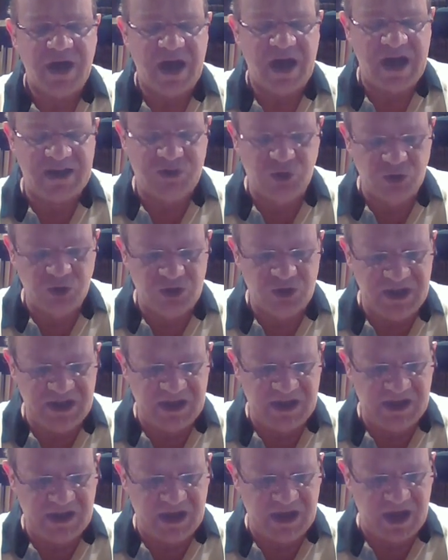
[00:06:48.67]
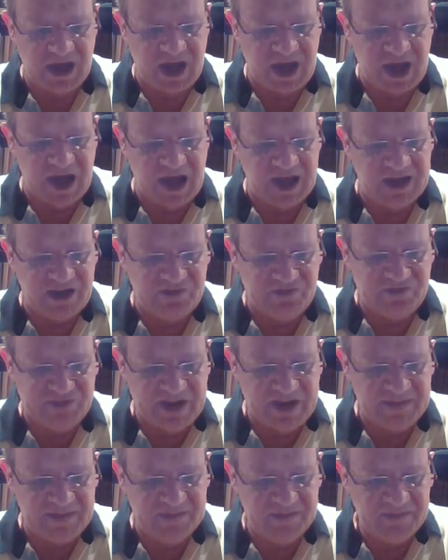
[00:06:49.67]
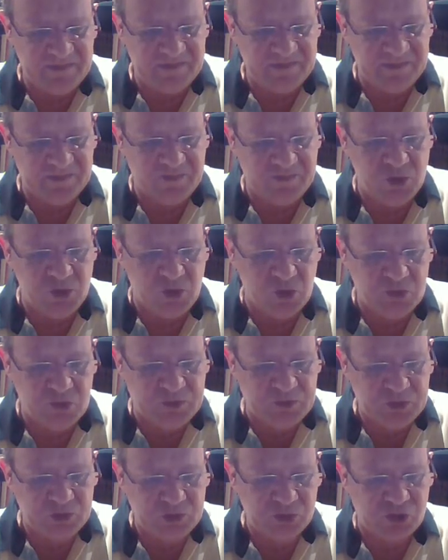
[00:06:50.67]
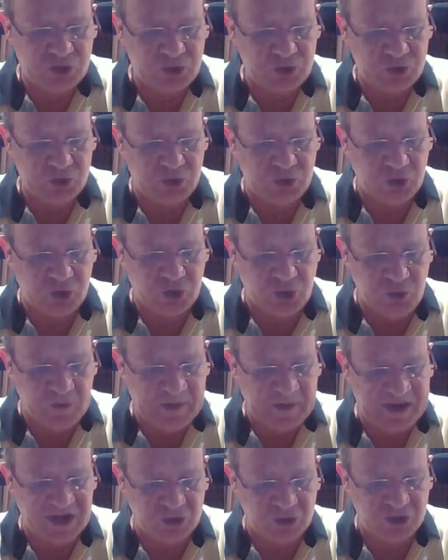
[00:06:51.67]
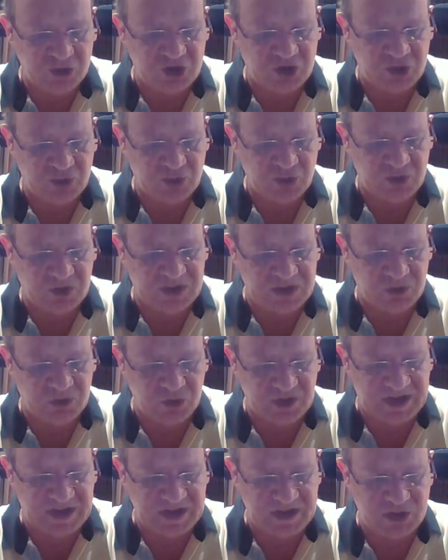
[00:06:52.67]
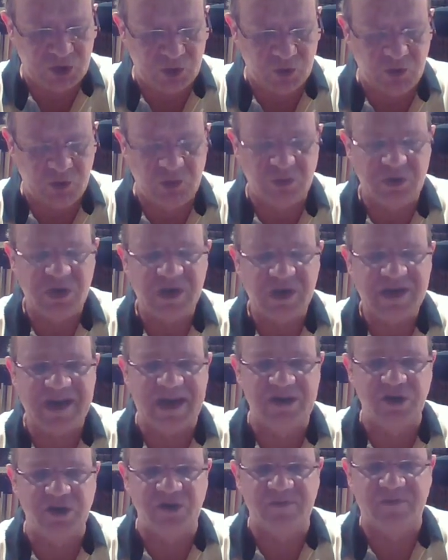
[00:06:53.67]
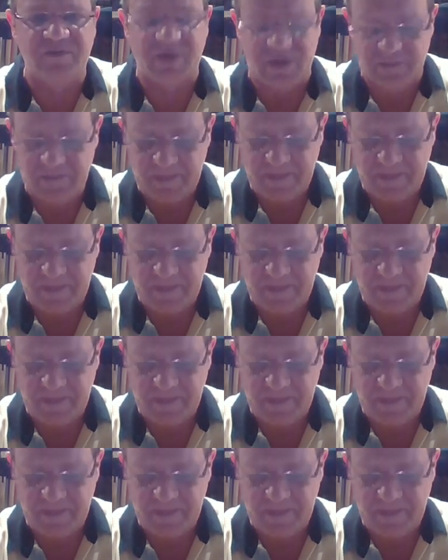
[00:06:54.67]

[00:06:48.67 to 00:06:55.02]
a donné à la femme beaucoup plus de compréhension et de raison qu'à l'homme.